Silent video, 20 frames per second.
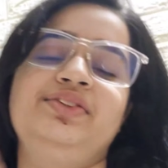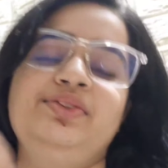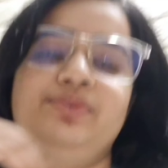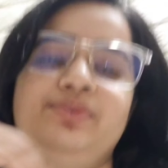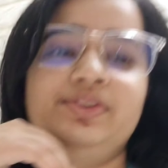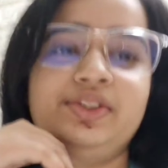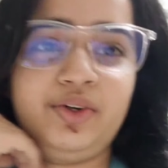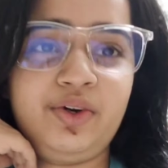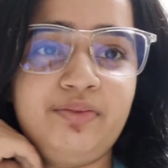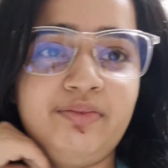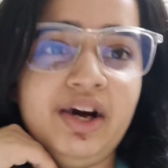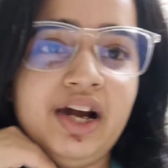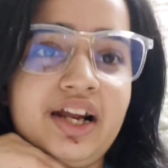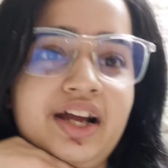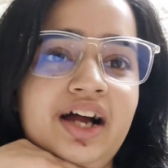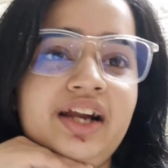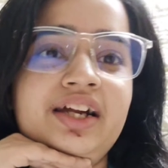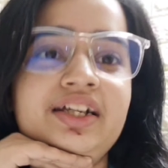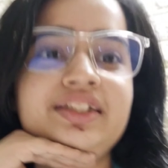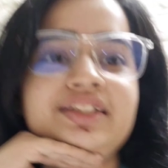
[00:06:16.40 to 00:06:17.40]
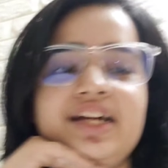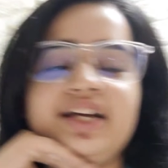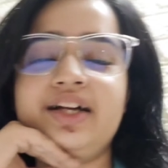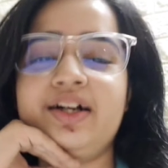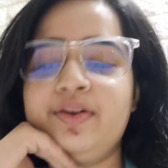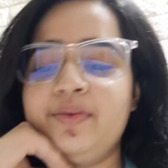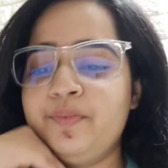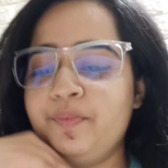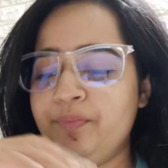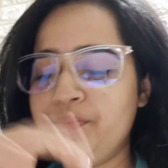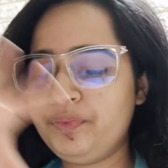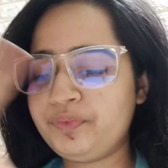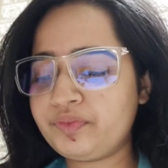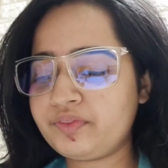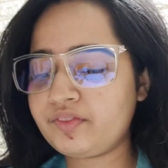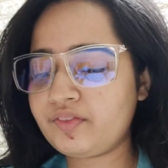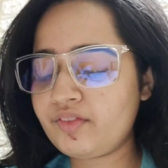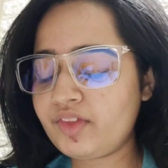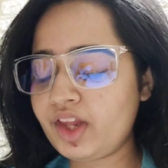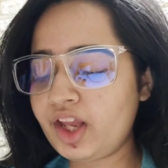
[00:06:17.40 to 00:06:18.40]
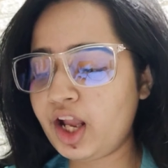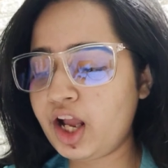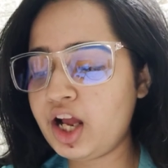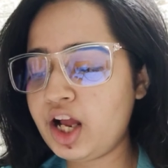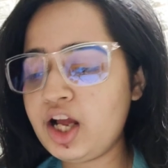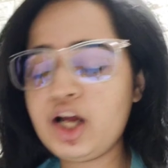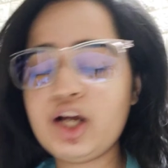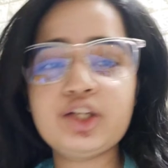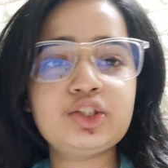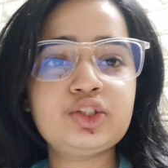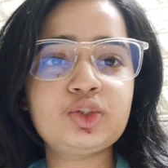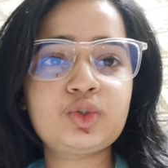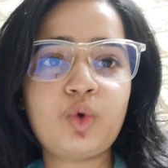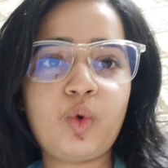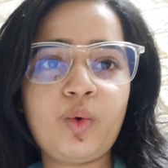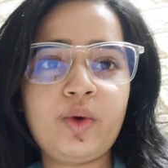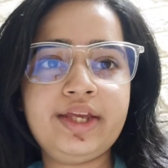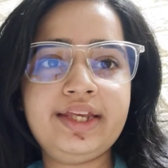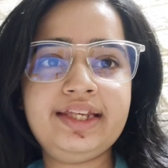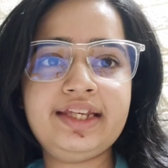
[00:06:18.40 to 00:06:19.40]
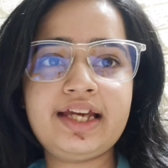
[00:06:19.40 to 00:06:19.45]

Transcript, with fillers: तुमसे कौन मार्क आना चाहेगा सो so,